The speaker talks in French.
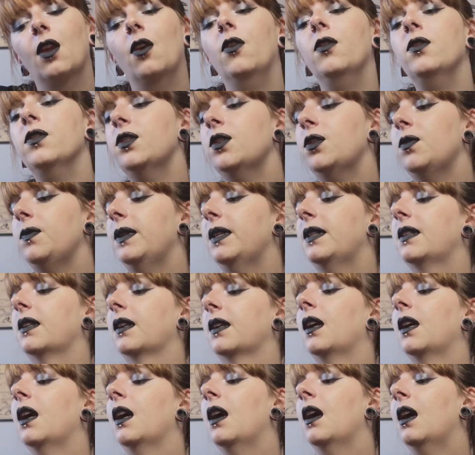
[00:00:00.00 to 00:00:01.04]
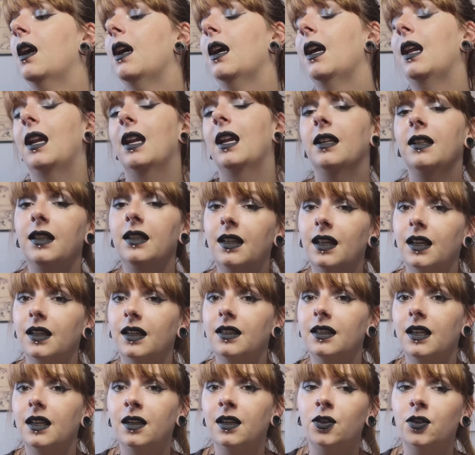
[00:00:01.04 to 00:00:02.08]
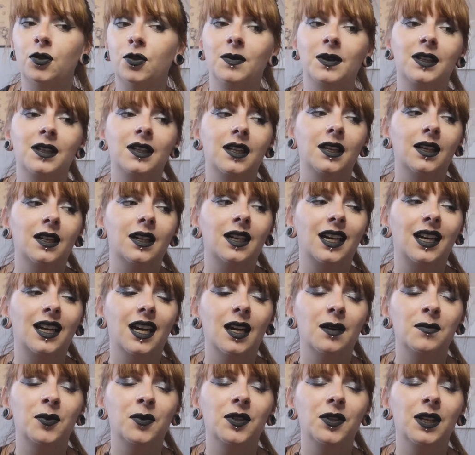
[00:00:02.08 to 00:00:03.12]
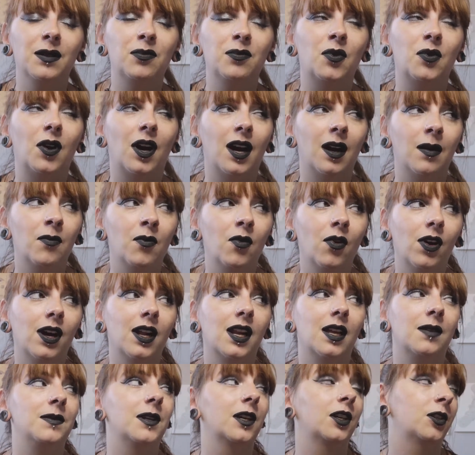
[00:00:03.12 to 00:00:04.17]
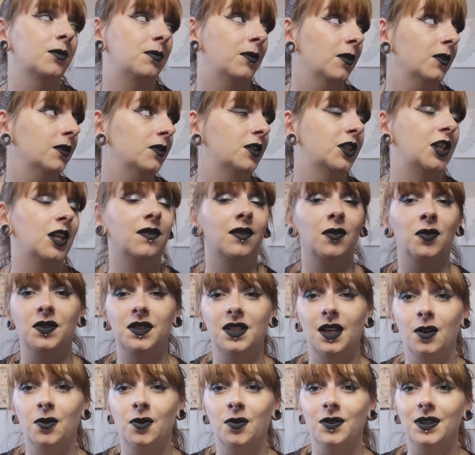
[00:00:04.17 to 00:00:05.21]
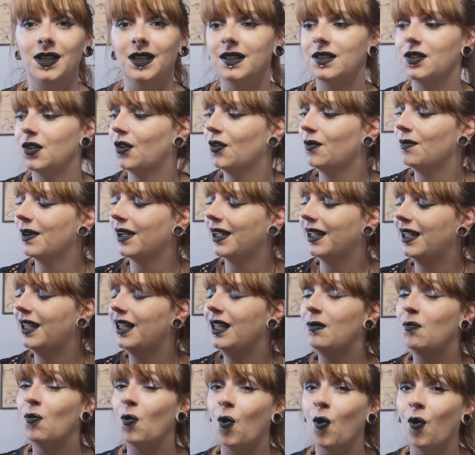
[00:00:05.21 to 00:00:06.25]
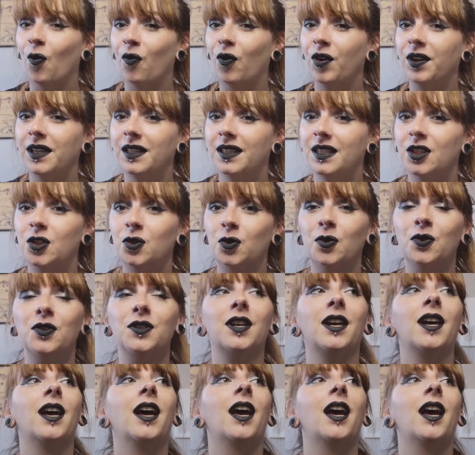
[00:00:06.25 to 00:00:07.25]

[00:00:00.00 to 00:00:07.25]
Ensuite, l'année dernière, je m'étais réabonnée pour un mois à la Birchbox, j'avais eu celle de décembre, et ils m'ont envoyé des choses